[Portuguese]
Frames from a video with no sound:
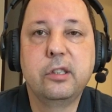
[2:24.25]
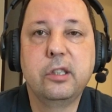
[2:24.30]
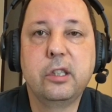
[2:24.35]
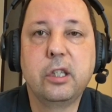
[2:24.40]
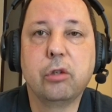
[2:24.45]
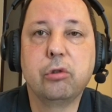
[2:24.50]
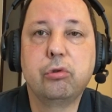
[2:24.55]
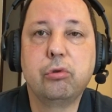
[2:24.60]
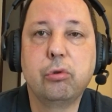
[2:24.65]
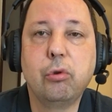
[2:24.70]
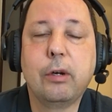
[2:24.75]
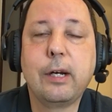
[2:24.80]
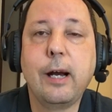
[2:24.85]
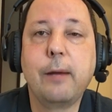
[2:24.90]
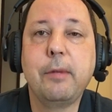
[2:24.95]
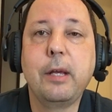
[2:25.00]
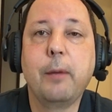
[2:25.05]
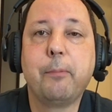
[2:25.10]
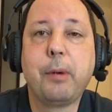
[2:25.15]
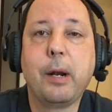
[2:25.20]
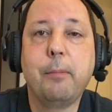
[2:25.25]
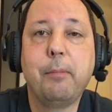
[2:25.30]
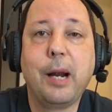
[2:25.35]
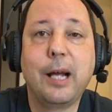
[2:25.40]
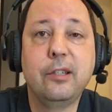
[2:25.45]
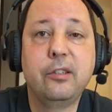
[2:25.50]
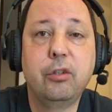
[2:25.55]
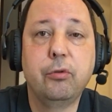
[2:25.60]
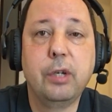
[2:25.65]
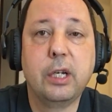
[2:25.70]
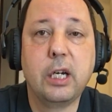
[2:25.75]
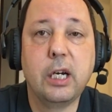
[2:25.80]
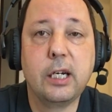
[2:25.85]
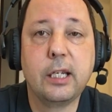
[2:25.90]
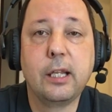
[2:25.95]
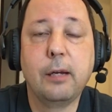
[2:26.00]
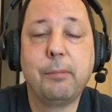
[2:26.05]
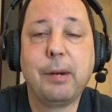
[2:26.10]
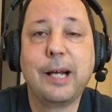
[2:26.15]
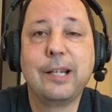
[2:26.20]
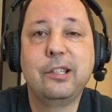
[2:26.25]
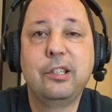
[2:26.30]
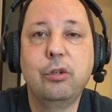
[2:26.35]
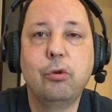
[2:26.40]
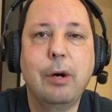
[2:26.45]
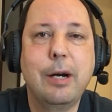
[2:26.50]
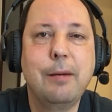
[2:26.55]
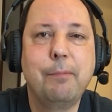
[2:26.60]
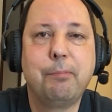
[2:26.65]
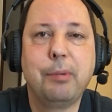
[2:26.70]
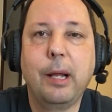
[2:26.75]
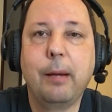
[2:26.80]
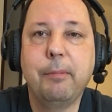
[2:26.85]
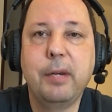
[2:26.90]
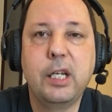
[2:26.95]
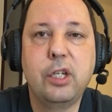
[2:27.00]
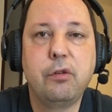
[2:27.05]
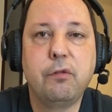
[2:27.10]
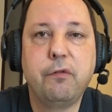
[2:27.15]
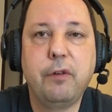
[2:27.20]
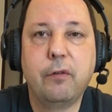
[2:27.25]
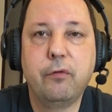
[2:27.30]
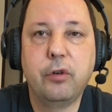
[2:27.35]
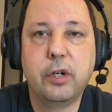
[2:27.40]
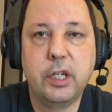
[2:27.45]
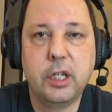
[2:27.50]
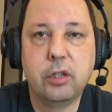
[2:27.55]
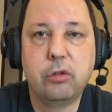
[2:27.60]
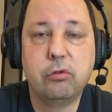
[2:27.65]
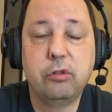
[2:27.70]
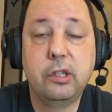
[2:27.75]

Então, tudo caminha para Brasil e Gana. Brasil amplamente o favorito.